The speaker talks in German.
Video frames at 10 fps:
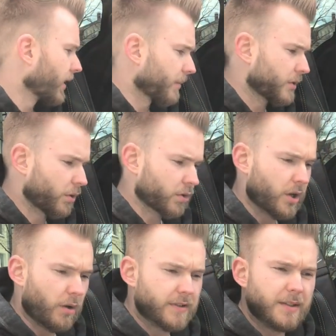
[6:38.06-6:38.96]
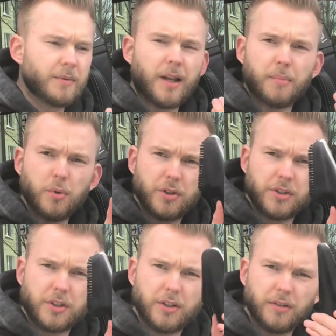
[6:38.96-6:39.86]
Da habe ich noch einen Aufsatz mit einer
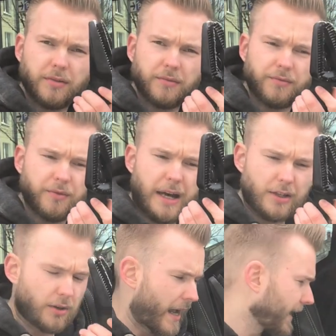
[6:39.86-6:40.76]
Bürste, also